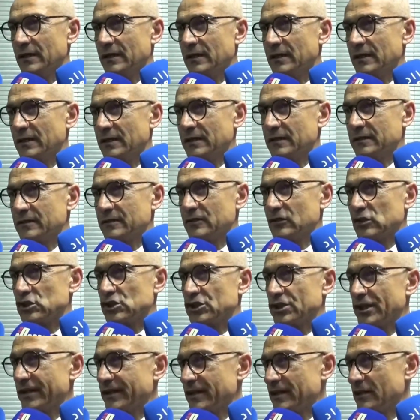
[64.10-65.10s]
آه،
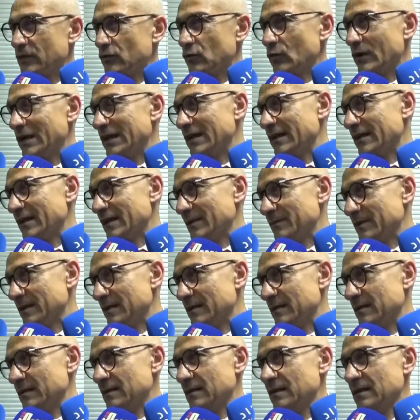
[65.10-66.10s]
تشتري ولا
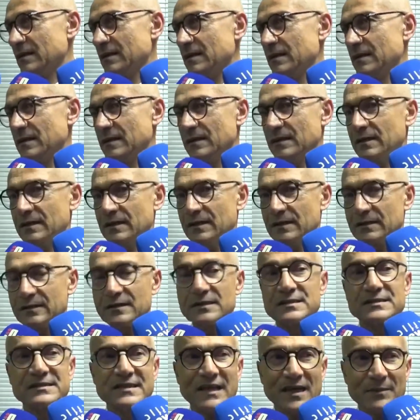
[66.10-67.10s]
كمان آه،
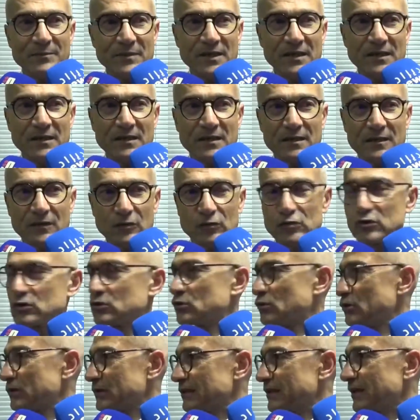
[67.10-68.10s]
تستعمل
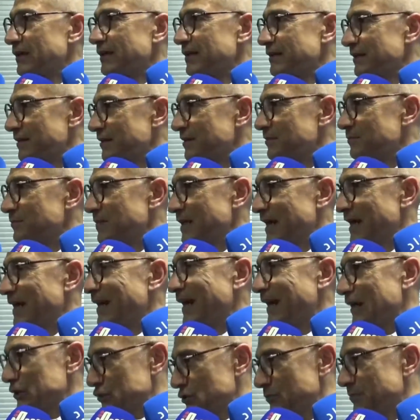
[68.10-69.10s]
اسطول طائرات
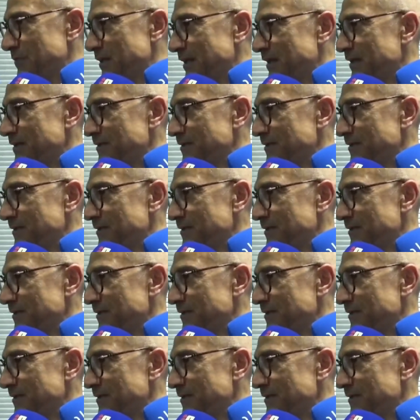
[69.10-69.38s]
بهالحجم